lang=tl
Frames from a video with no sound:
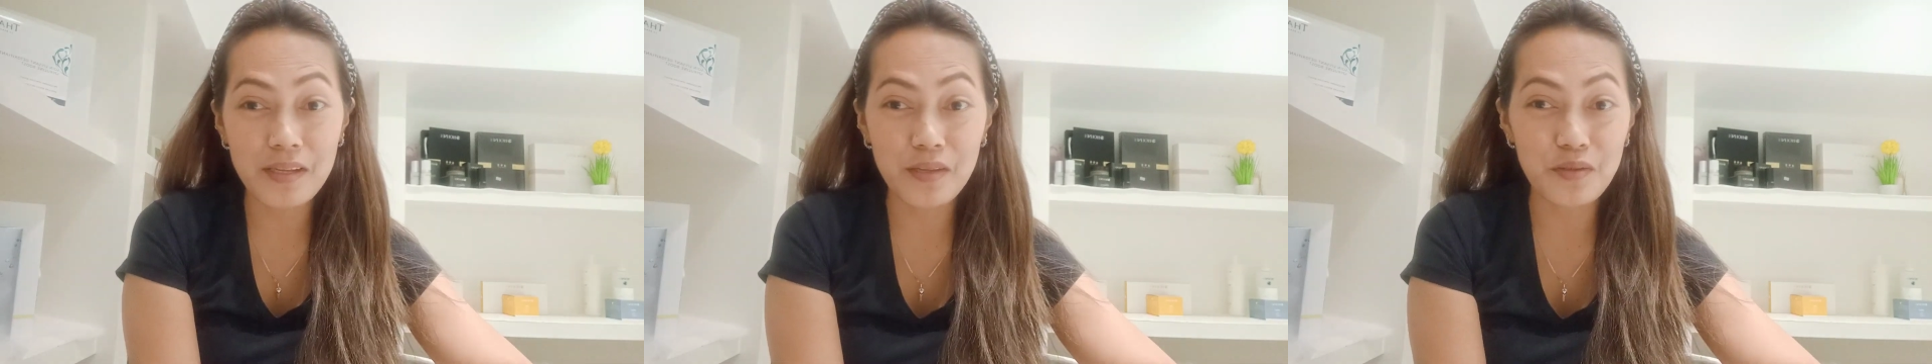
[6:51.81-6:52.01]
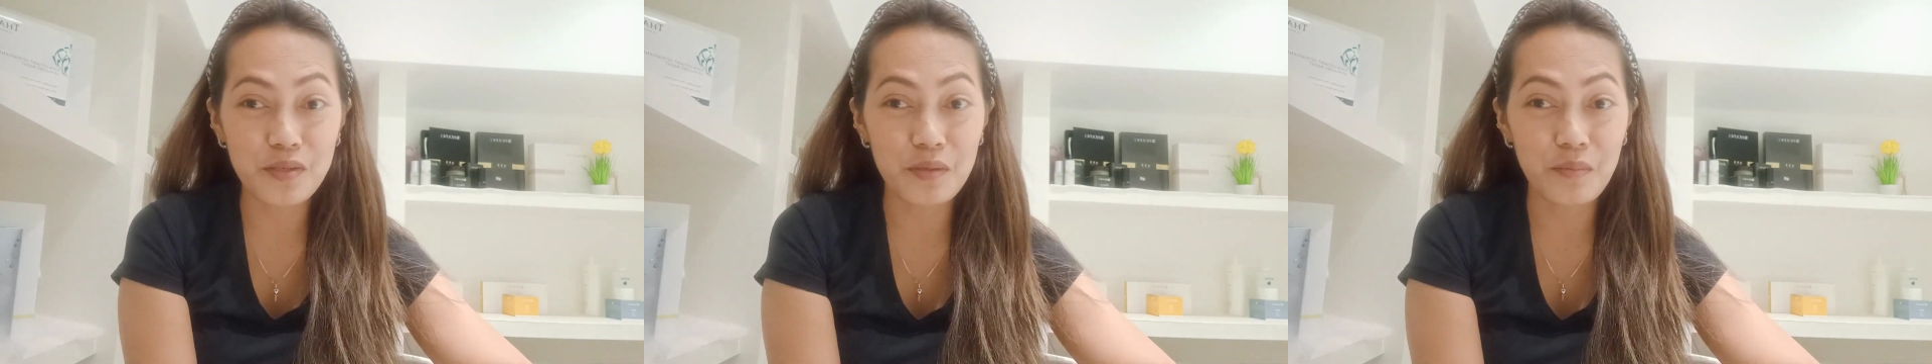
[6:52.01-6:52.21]

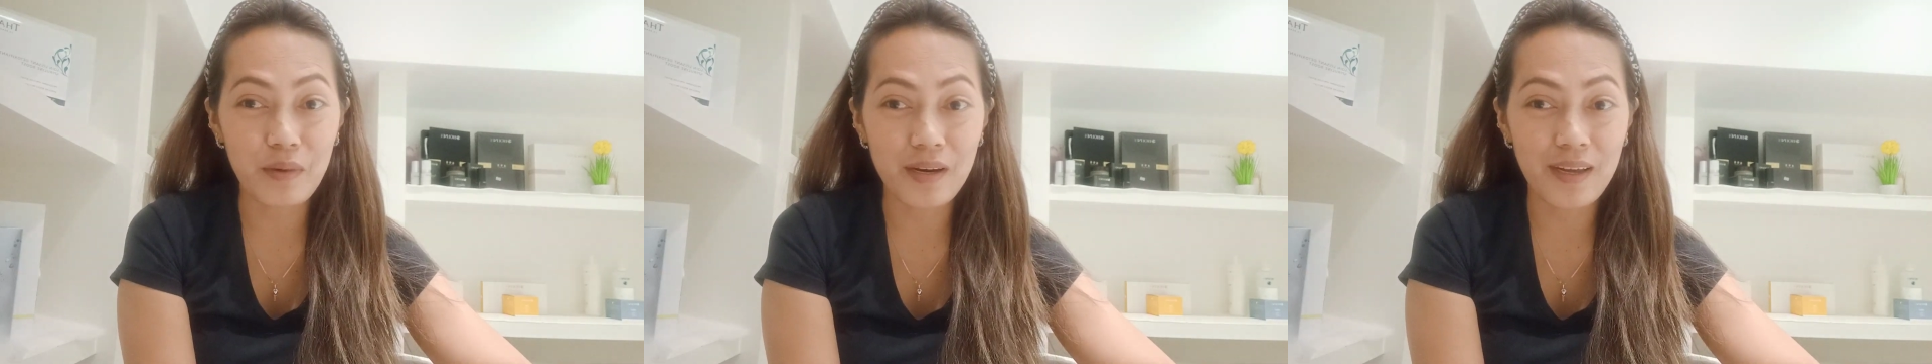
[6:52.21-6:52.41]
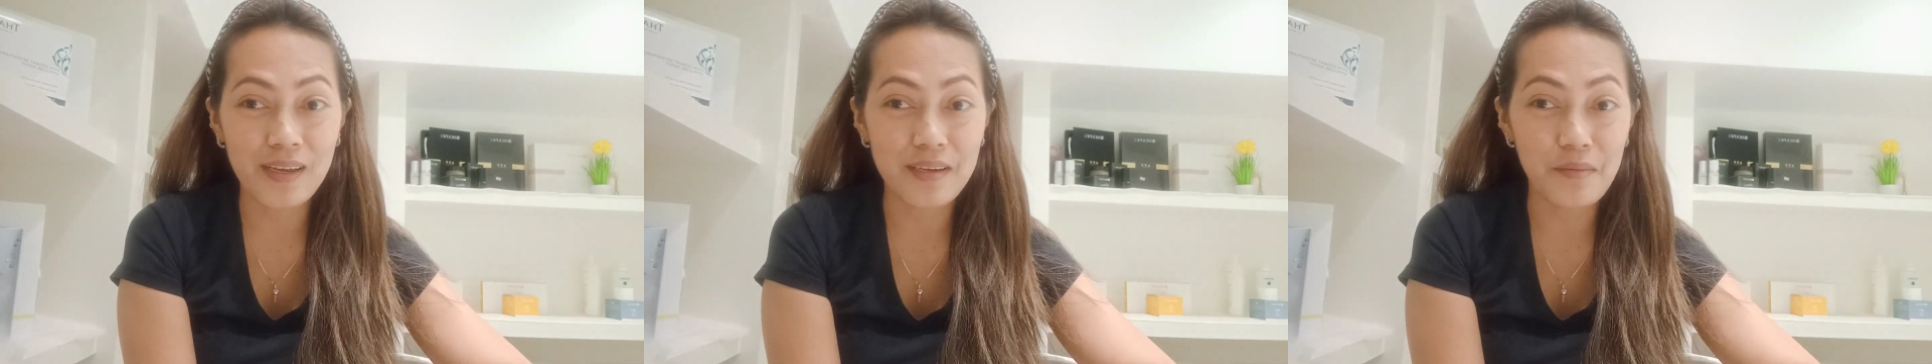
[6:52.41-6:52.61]
dito sa
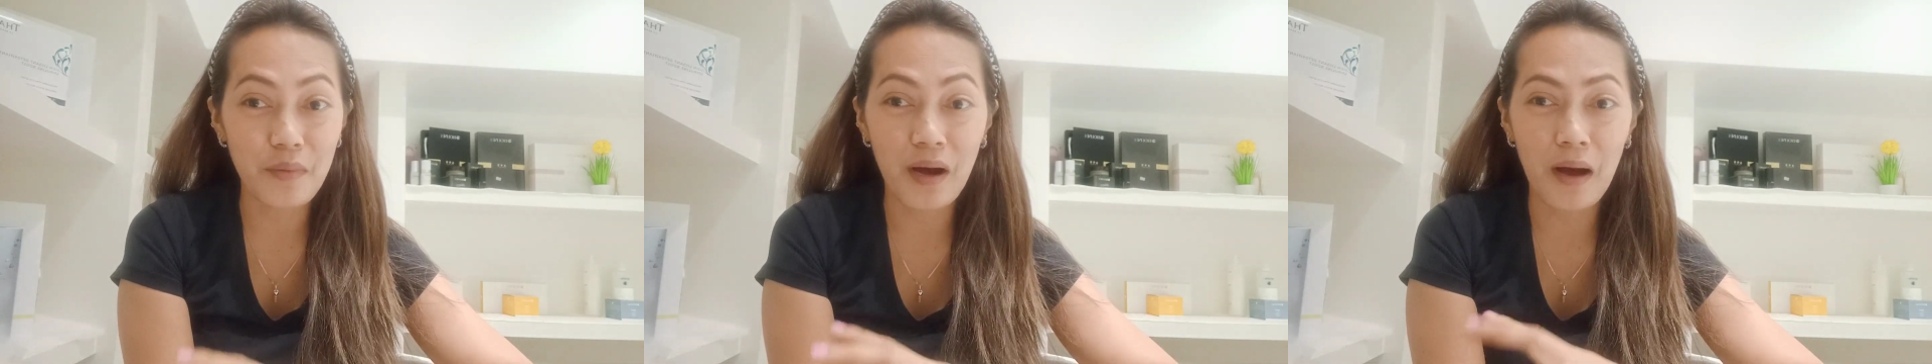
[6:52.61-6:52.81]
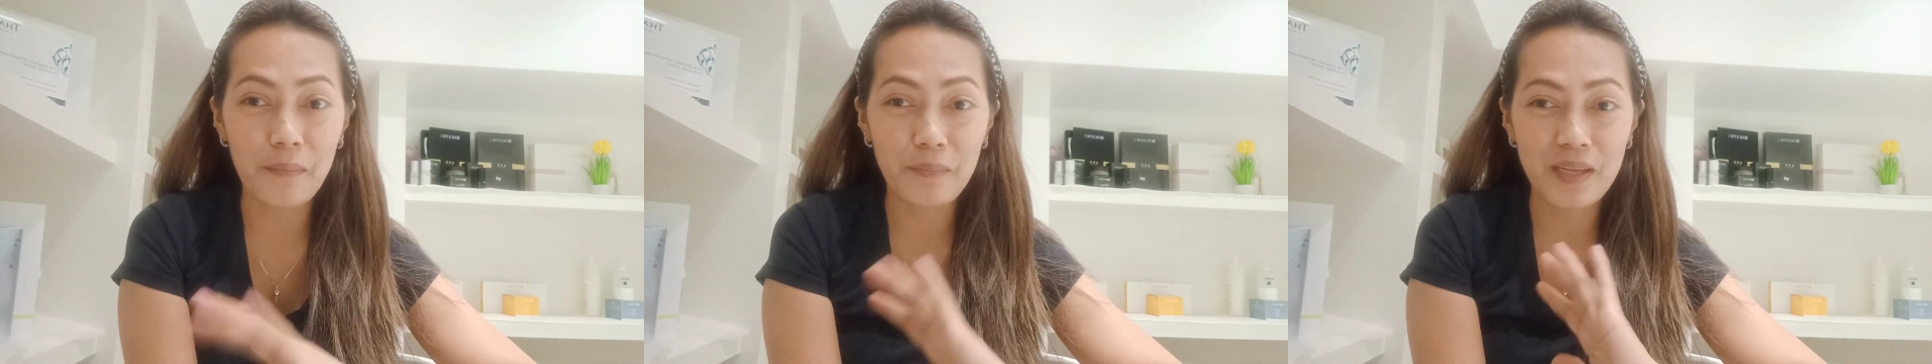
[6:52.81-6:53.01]
Bahrain ng
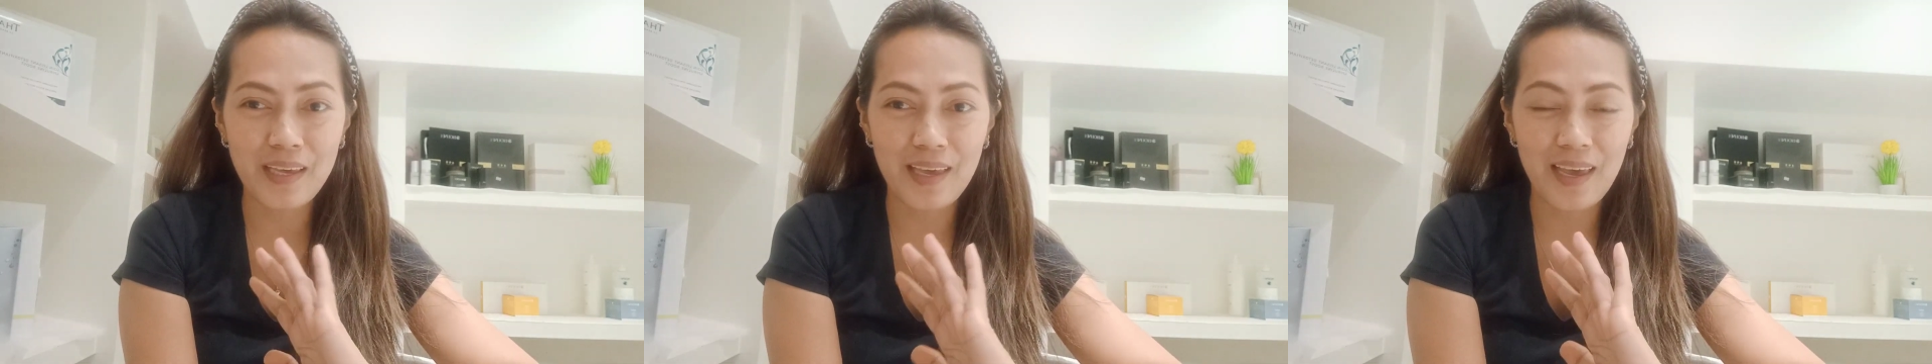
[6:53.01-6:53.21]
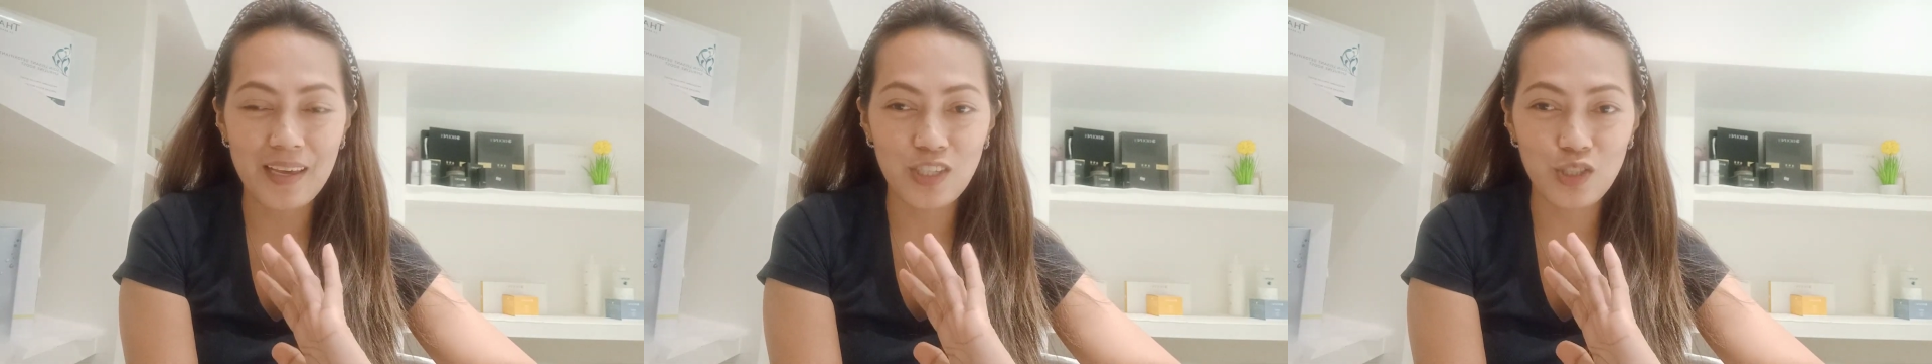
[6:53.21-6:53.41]
mga
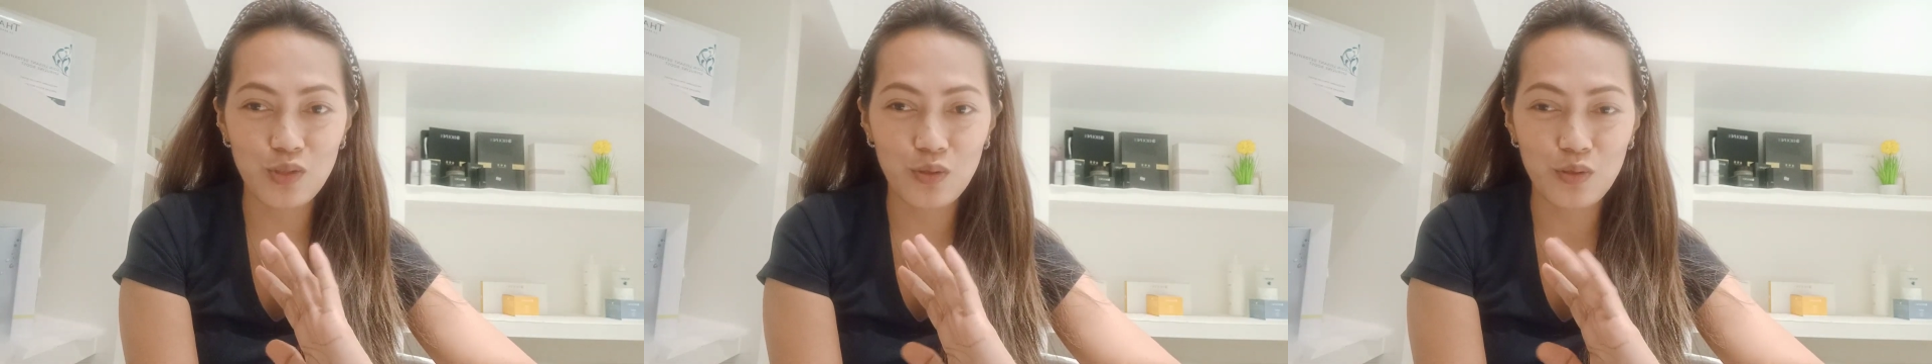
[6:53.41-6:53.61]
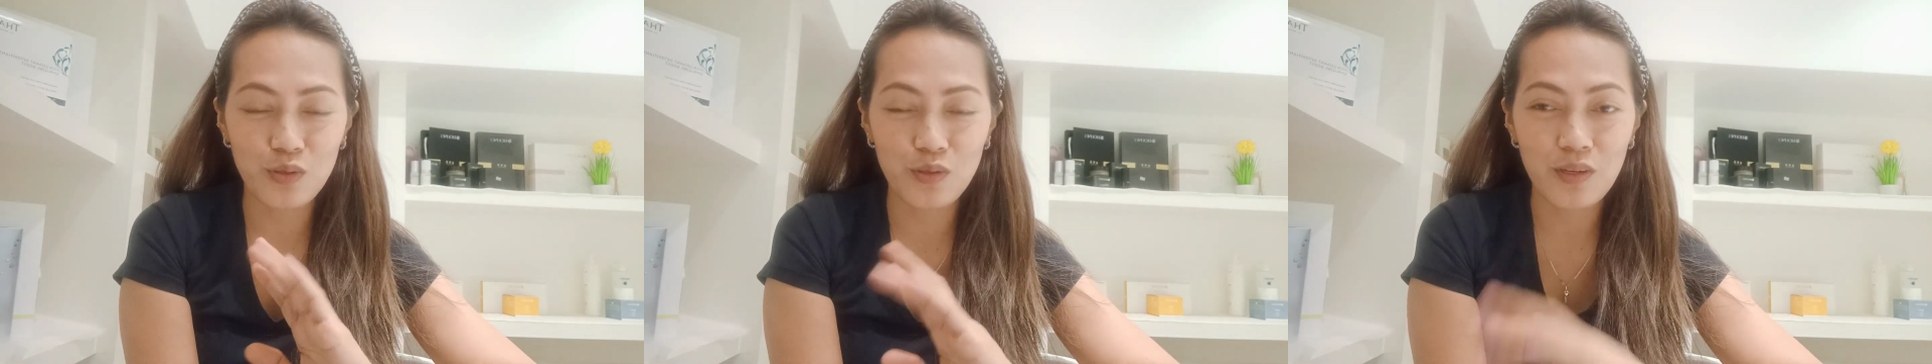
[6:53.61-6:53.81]

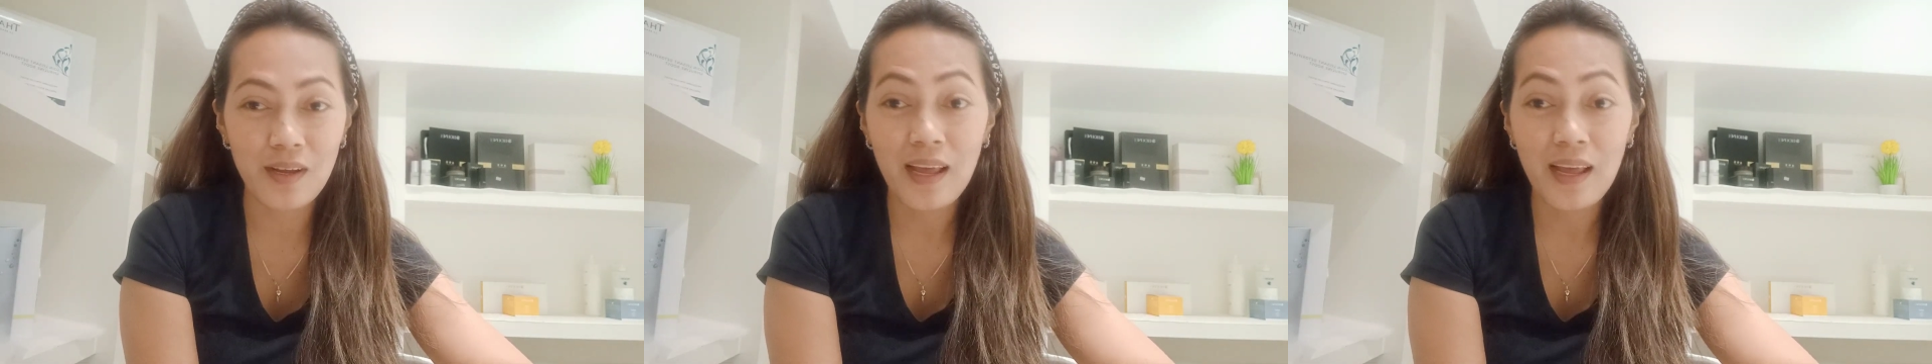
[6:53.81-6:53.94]
application.